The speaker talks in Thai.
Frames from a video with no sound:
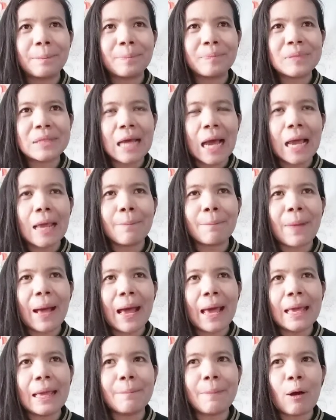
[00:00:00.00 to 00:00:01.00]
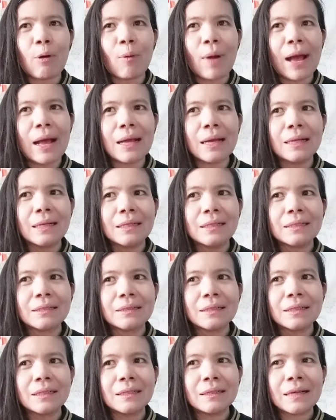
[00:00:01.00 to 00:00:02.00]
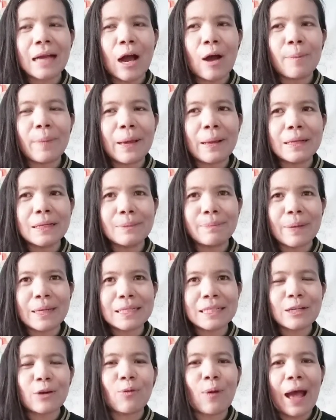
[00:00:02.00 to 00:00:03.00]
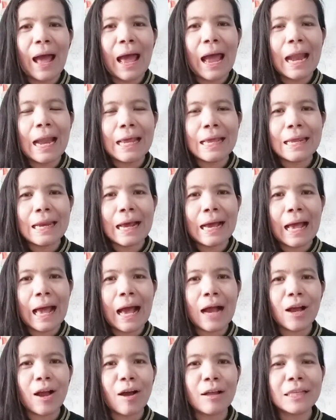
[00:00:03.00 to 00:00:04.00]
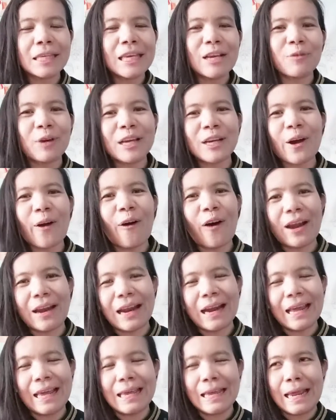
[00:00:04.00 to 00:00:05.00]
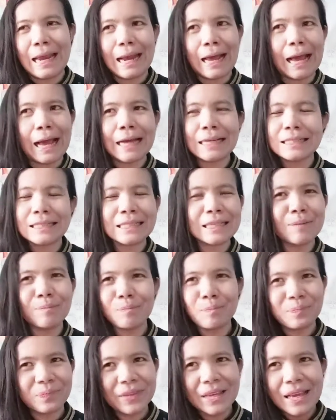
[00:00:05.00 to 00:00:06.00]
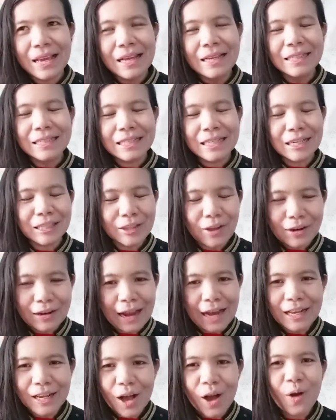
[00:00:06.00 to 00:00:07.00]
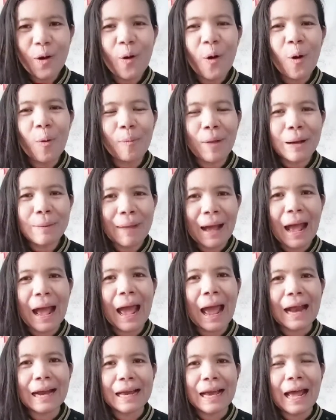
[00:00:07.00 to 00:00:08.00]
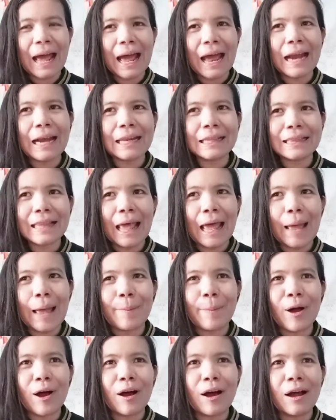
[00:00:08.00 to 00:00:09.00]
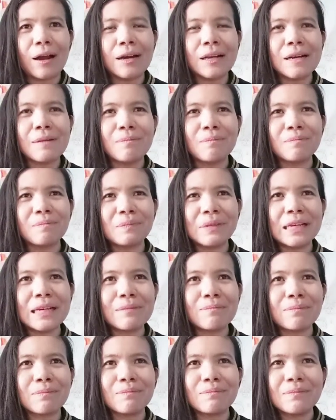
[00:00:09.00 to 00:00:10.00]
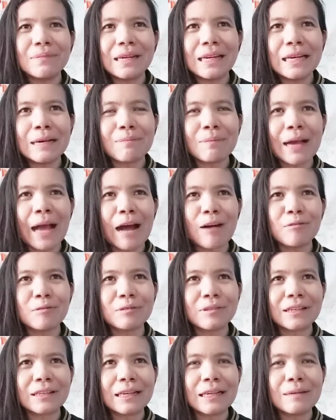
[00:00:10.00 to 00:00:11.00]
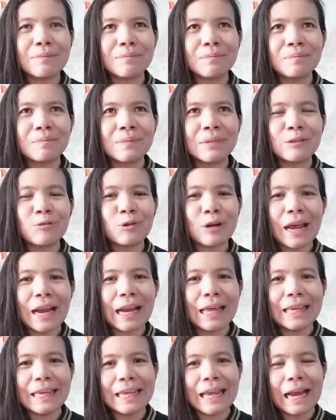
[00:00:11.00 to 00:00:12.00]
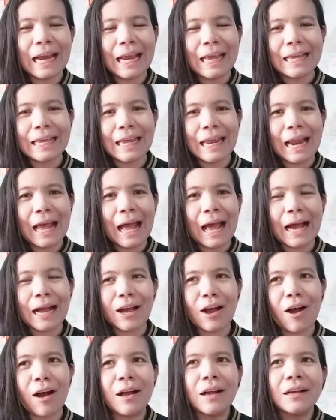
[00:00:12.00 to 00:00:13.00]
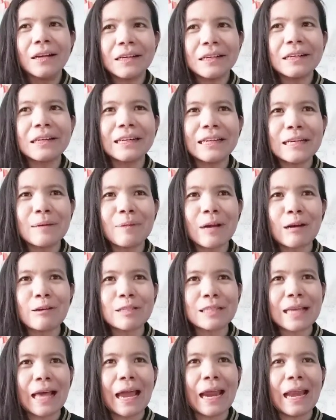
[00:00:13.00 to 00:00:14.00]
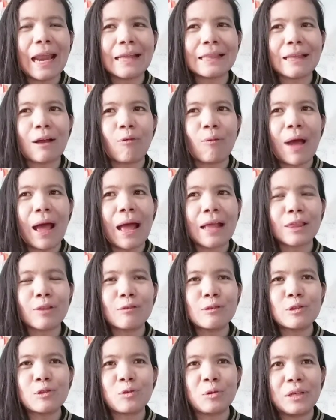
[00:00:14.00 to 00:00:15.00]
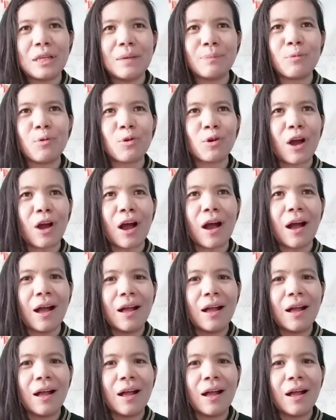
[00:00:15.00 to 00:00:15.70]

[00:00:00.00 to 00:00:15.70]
ใช้ไปแบบว่าเข้าไปปัสสาวะอะไรอย่างนี้นะคะ ก็ทิ้งไว้ก่อนอะไรอย่างเงี้ยนะคะซึ่งซึ่งตอนนั้นก็งงมาก ๆนะคะ แต่พอเริ่มเริ่มเริ่มเข้าเริ่มรู้รายละเอียดอะไรเงี้ยนะคะก็เออเริ่มเข้าใจแล้วแต่ว่าตรงจุดนี้ปุ๊กก็